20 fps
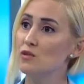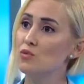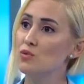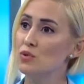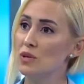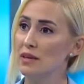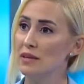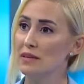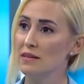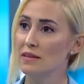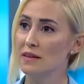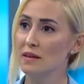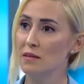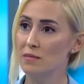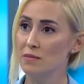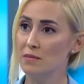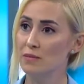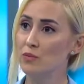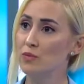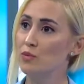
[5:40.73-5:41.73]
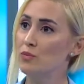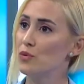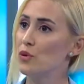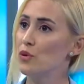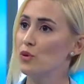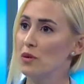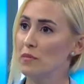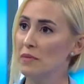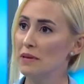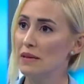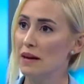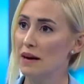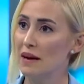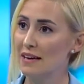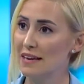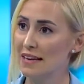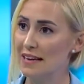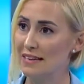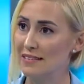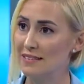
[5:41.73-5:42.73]
düzeyinde bu programa
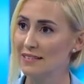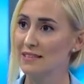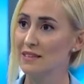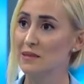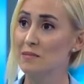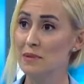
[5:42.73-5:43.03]
dahil ettik.